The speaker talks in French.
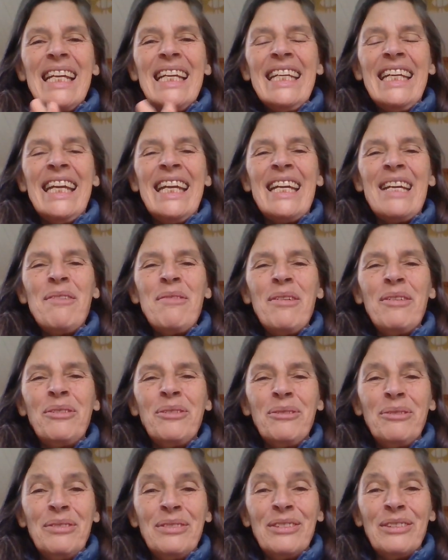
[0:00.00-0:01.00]
Et
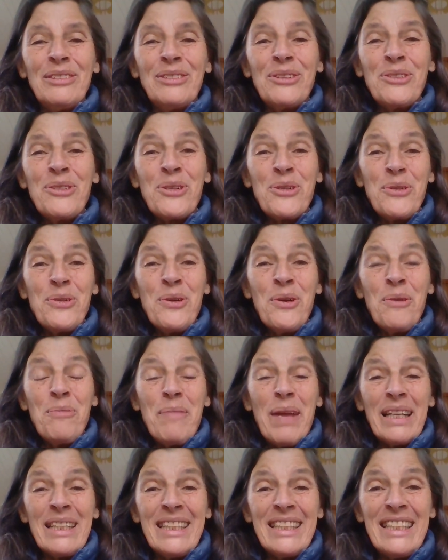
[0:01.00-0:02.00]
toujours,
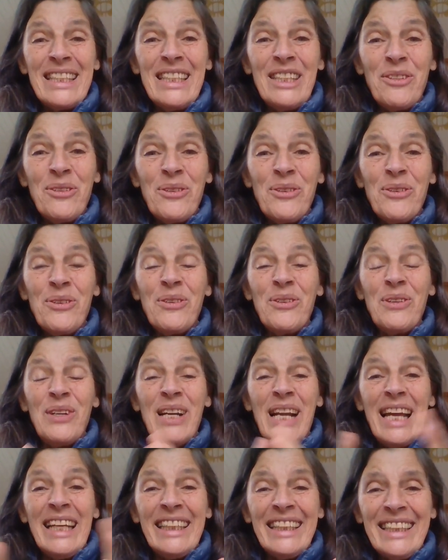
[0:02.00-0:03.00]
merci de
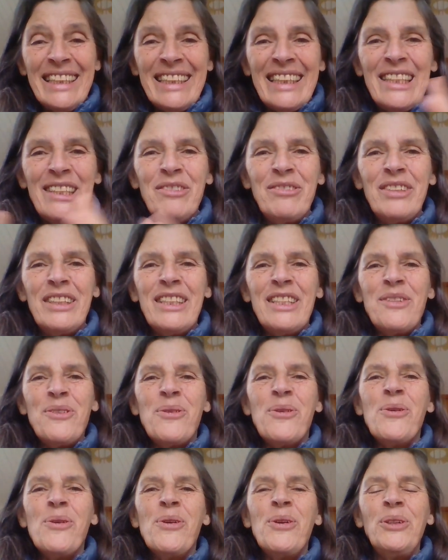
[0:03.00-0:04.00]
liker cette
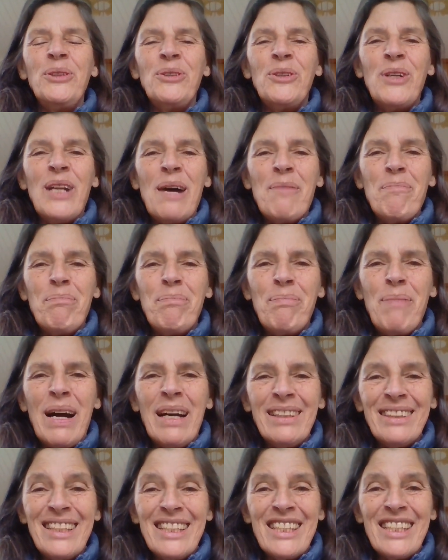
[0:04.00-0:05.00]
vidéo, de la
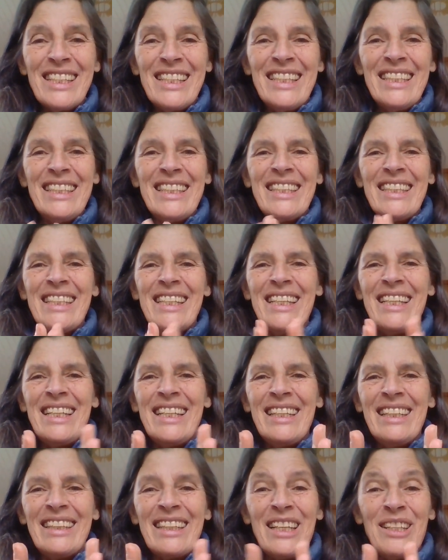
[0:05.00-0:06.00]
partager si
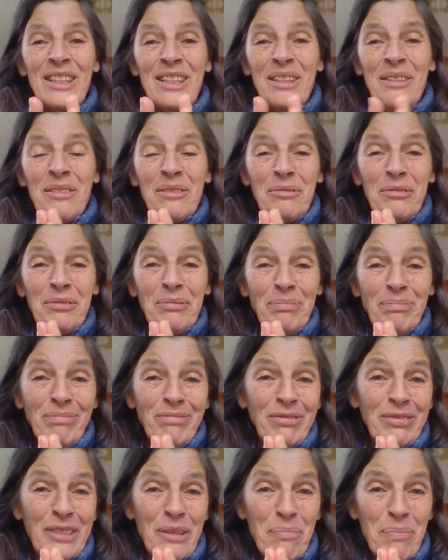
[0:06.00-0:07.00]
elle t'a
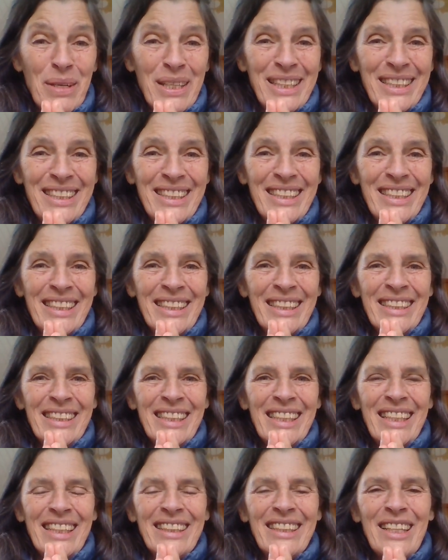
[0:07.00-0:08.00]
fait plaisir,
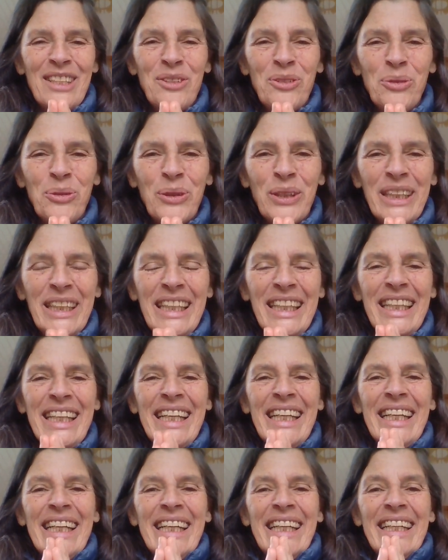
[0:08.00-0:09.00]
si elle t'a nourri
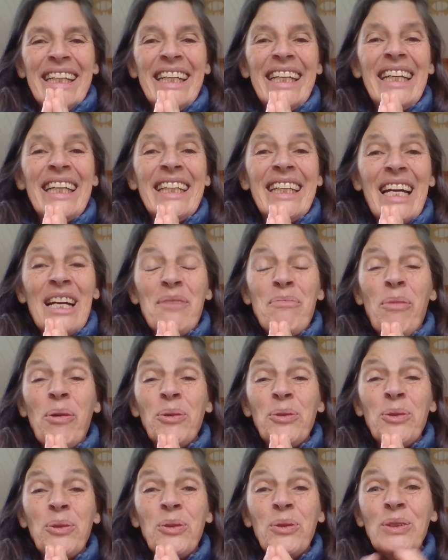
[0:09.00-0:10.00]
et également
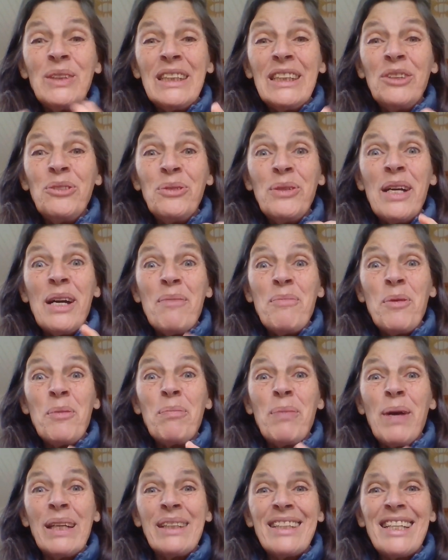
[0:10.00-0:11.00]
de continuer à me
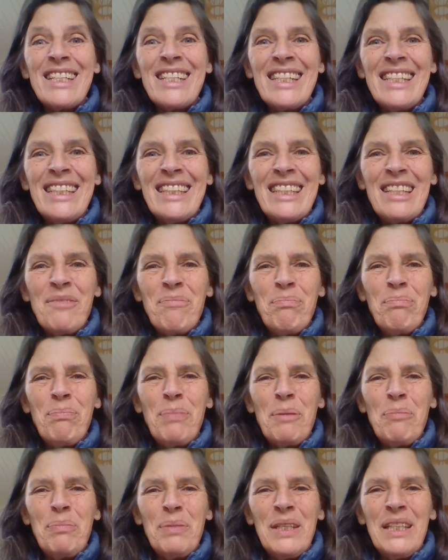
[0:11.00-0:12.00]
partager tes
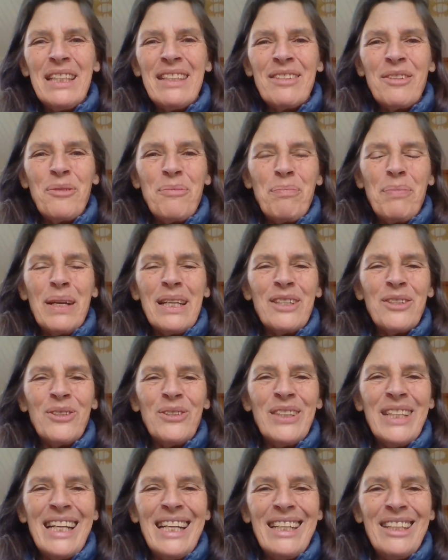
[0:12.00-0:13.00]
pépites
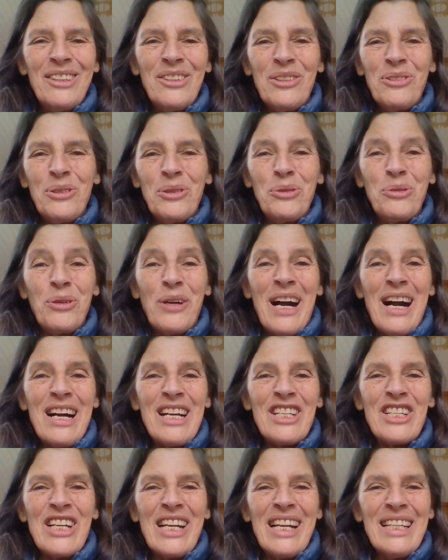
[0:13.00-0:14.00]
personnelles
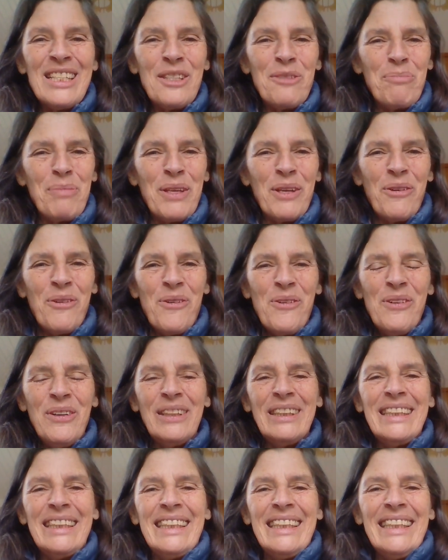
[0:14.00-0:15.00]
d'ouvrages inspirants
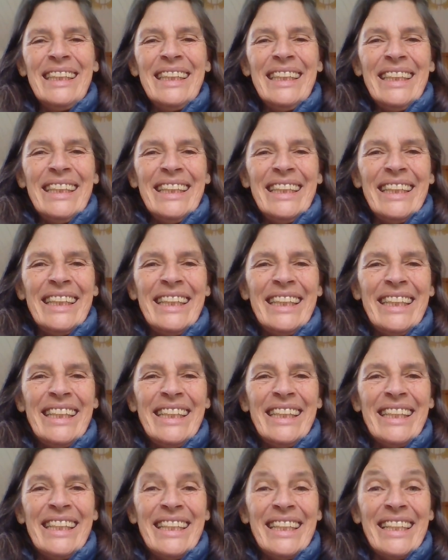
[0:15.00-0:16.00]

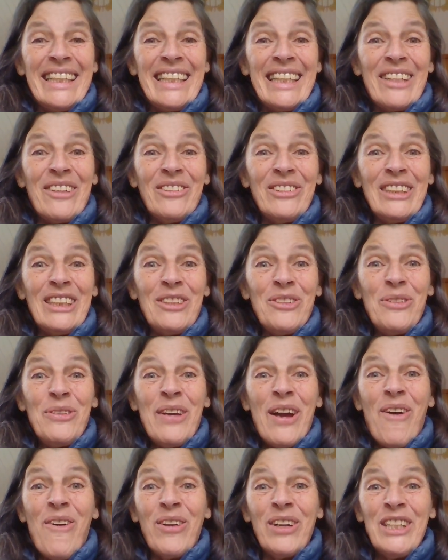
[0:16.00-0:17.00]
et
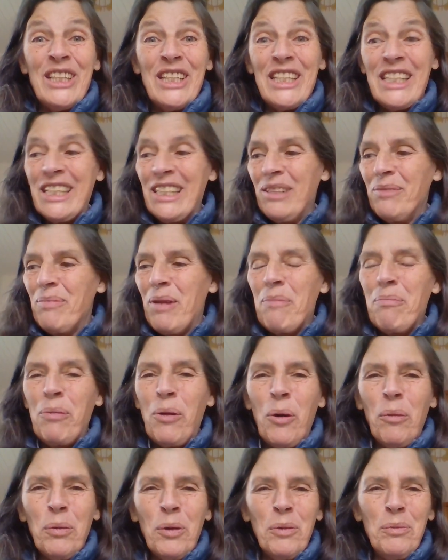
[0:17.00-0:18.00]
continuer à enrichir ma
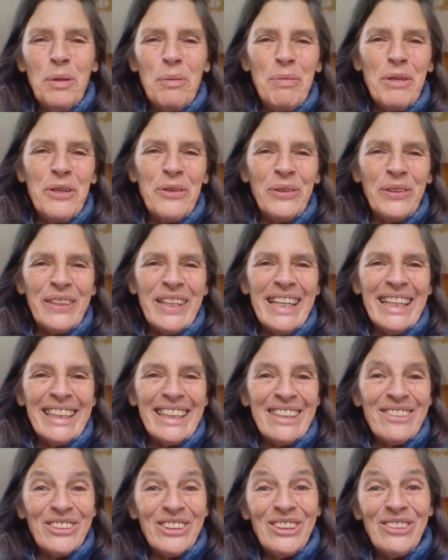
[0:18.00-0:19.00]
propre bibliothèque
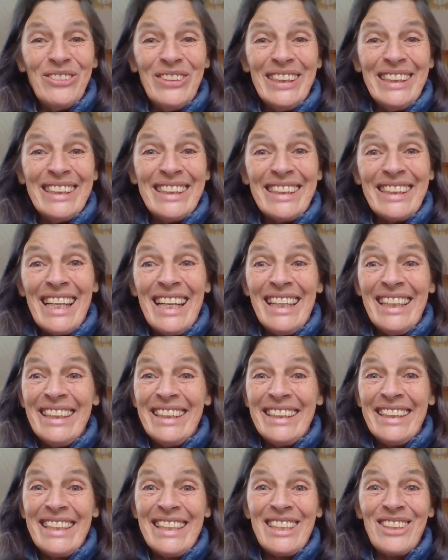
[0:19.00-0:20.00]
et ensuite
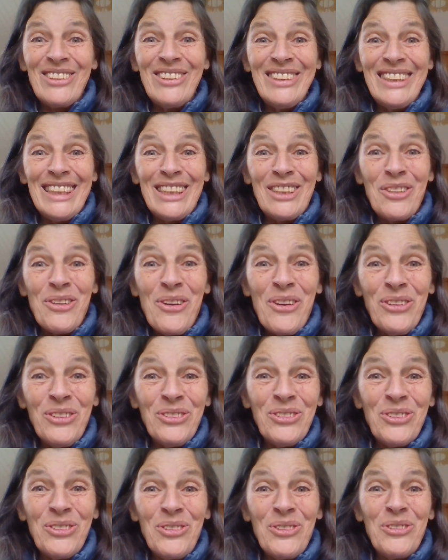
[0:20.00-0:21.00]
celle des auditeurs
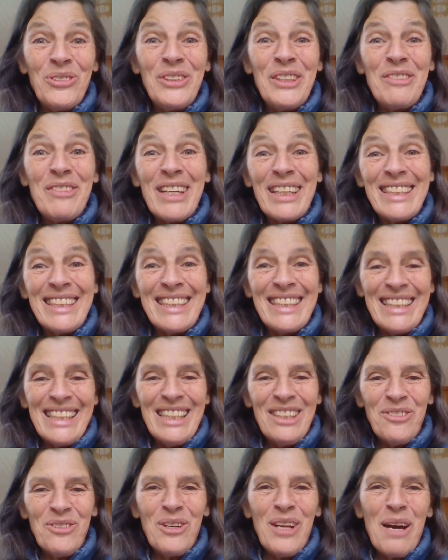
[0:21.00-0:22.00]
de l'Université
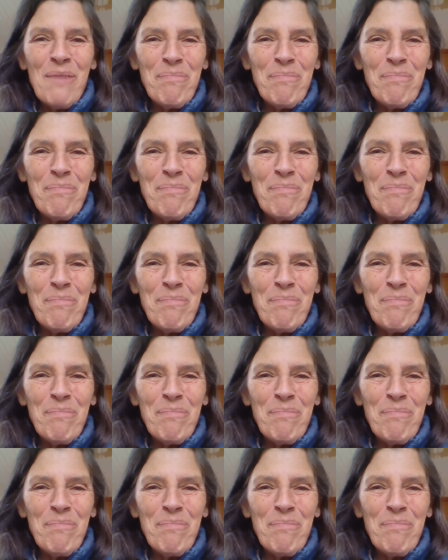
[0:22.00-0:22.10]
de la